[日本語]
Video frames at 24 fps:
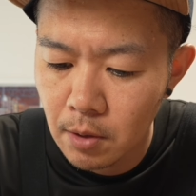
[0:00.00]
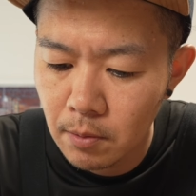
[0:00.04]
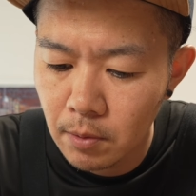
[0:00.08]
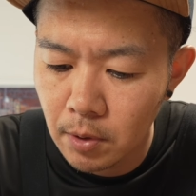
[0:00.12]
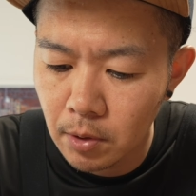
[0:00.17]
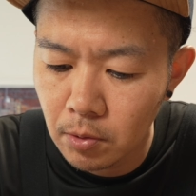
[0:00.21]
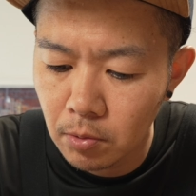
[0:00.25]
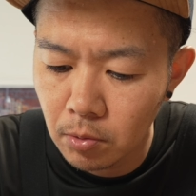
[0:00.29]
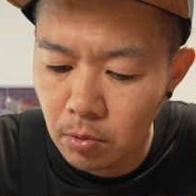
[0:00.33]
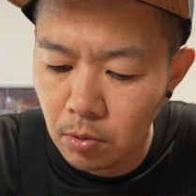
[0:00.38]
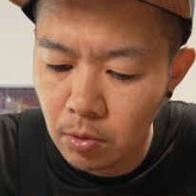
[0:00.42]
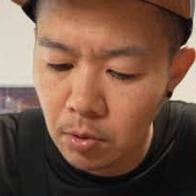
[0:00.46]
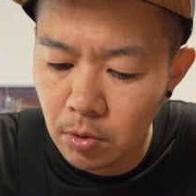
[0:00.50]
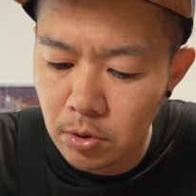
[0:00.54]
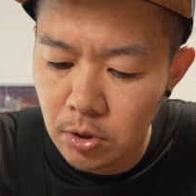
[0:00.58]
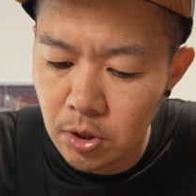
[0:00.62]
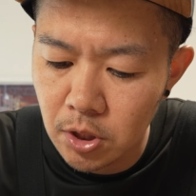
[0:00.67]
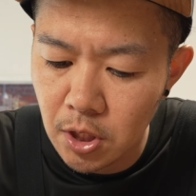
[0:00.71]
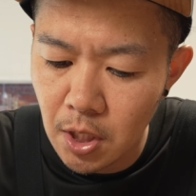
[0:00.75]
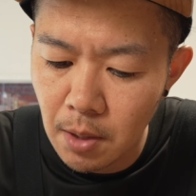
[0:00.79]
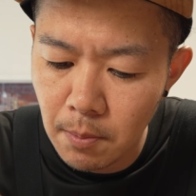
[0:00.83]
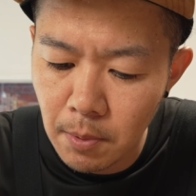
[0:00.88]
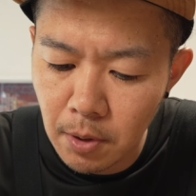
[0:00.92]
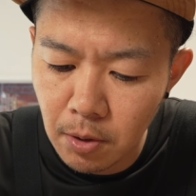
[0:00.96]
まあ、この
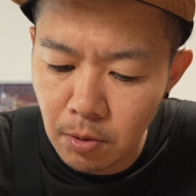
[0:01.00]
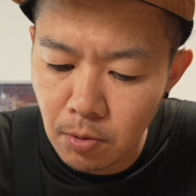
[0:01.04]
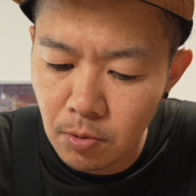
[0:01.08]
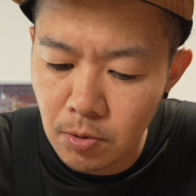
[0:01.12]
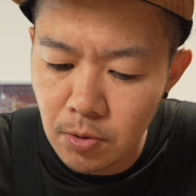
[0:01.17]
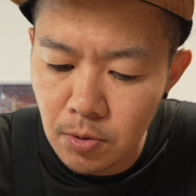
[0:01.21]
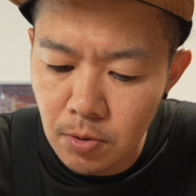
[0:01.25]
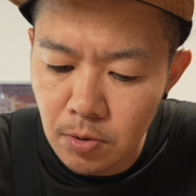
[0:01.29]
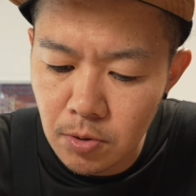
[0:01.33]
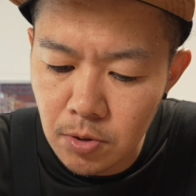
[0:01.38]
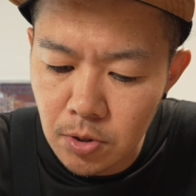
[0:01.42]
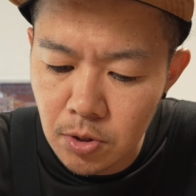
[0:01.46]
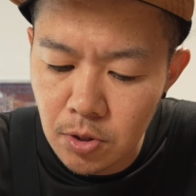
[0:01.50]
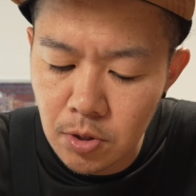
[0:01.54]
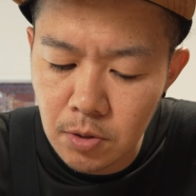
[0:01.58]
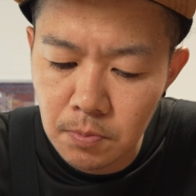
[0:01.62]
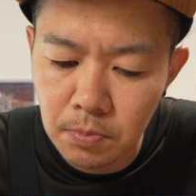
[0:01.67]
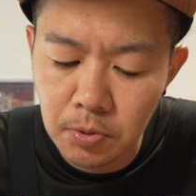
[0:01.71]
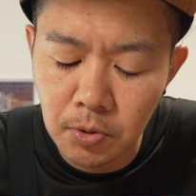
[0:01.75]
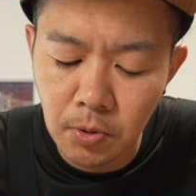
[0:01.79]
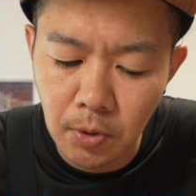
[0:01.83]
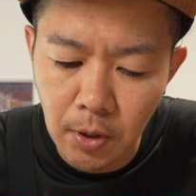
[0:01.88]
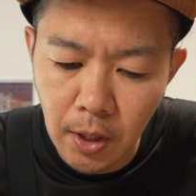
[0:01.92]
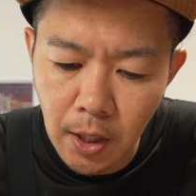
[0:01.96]
つけ麺の
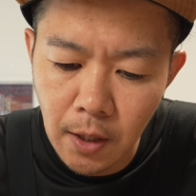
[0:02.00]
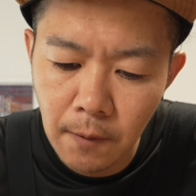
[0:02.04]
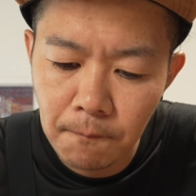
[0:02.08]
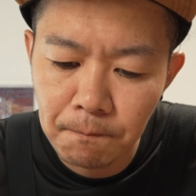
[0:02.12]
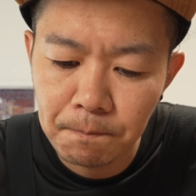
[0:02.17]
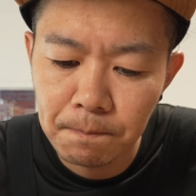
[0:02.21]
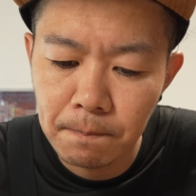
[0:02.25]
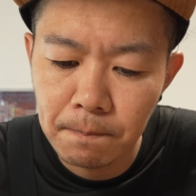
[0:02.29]
スープとね、